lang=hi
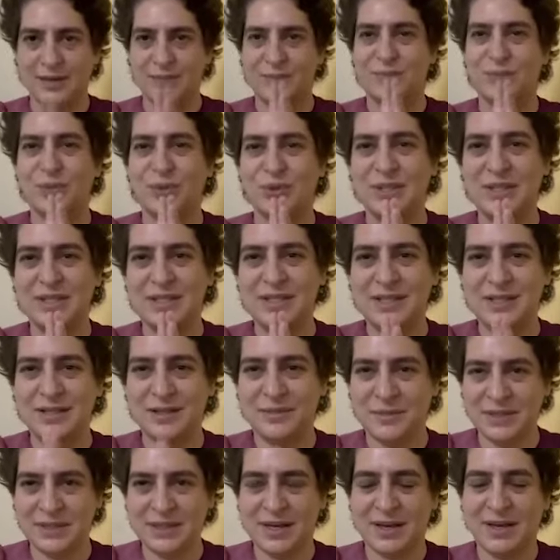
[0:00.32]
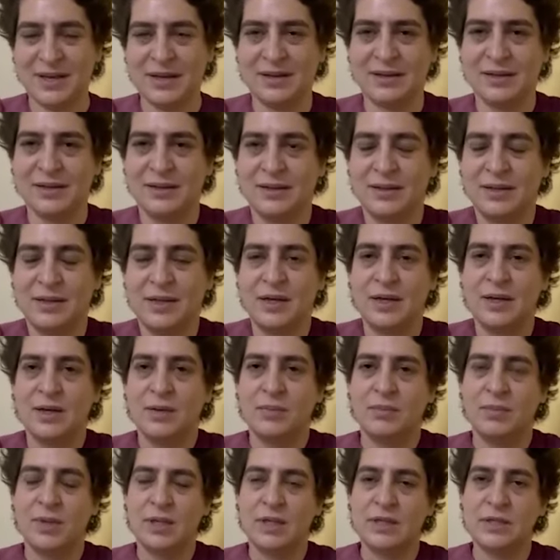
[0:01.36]
मोदी जी नमस्कार
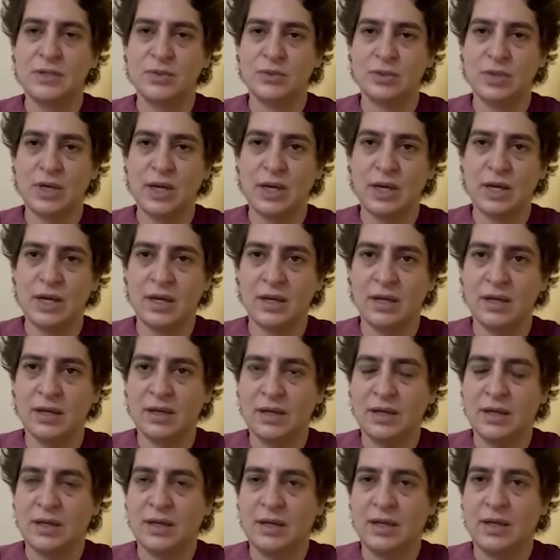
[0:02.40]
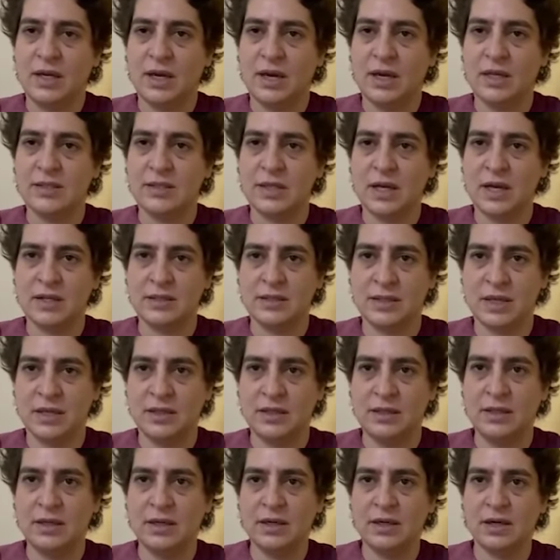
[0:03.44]
मैंने सुना है कि आज
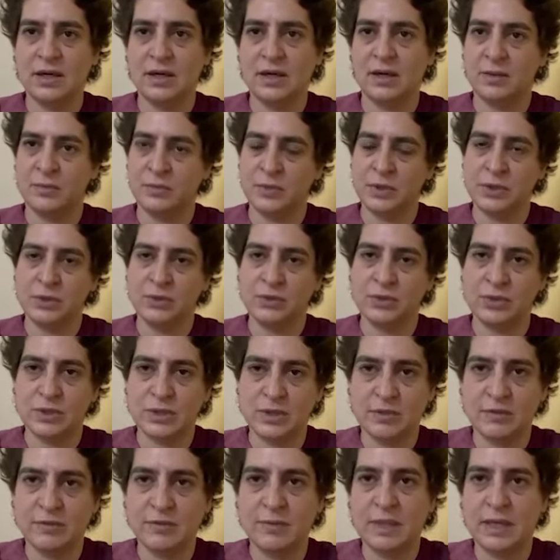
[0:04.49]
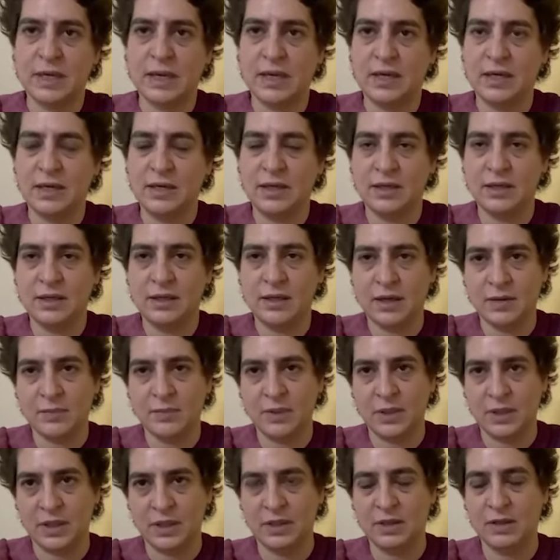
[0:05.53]
आज़ादी का अमृत उत्सव मनाने के लिए आप
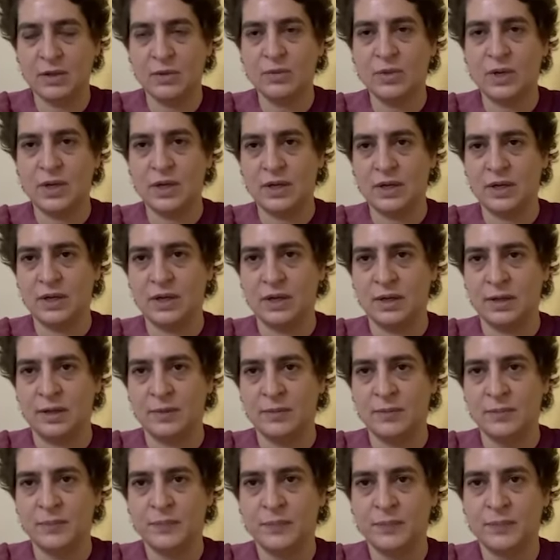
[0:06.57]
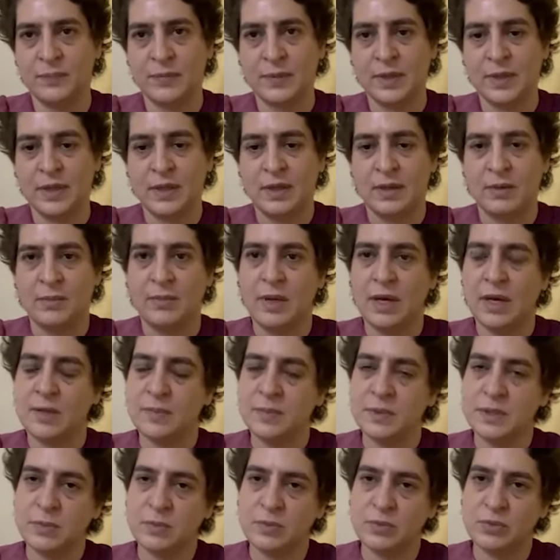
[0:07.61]
लखनऊ आ रहे हैं मैं
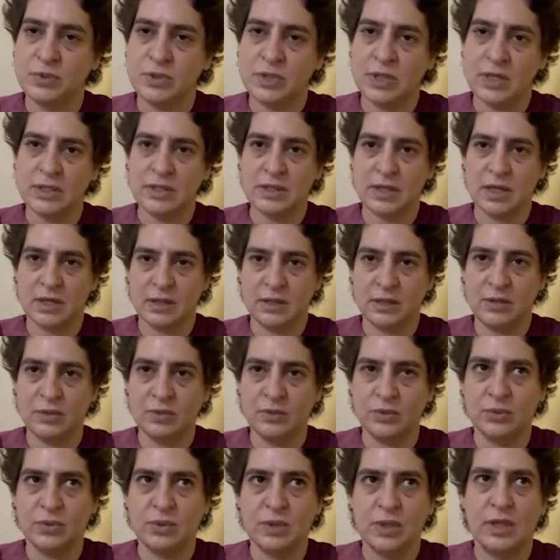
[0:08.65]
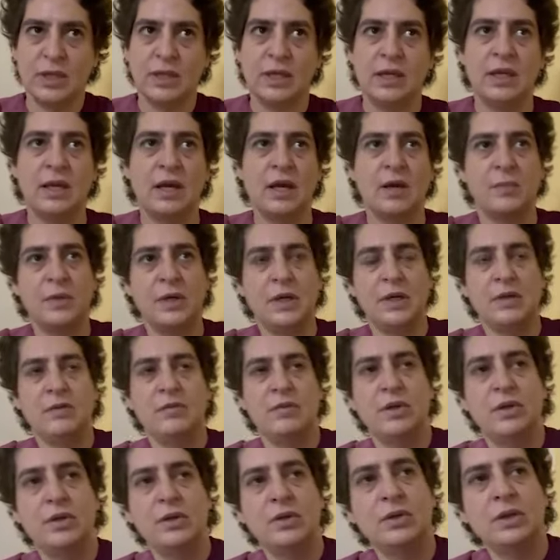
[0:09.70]
आपसे पूछना चाहती हूँ कि आपने ये
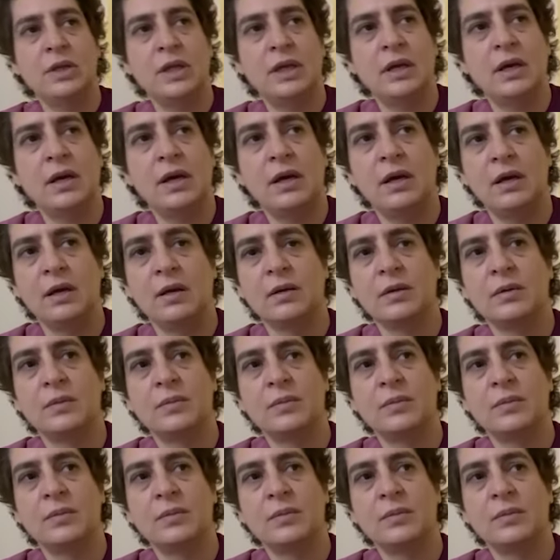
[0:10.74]
वीडियो देखा है